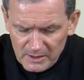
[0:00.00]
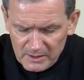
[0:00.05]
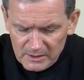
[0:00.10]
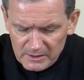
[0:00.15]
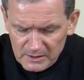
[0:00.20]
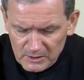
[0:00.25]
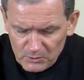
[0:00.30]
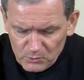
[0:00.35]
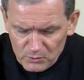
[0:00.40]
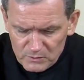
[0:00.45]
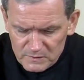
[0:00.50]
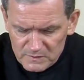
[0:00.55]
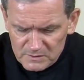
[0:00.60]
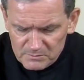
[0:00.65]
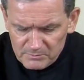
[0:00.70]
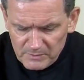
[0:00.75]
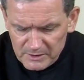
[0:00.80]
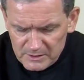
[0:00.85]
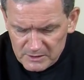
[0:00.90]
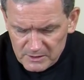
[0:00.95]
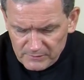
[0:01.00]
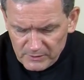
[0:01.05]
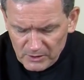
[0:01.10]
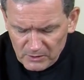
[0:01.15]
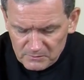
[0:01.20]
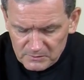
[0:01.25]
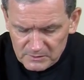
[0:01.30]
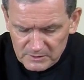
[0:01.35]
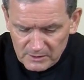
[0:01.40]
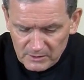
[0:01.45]
i ósmy, i
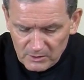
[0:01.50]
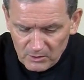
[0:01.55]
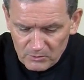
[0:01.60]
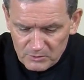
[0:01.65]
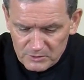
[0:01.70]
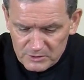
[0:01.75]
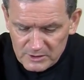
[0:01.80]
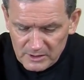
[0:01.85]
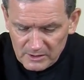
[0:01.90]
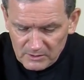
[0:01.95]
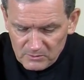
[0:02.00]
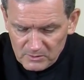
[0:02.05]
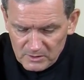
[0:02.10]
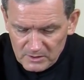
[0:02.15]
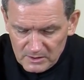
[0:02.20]
dziewiąty rozdział,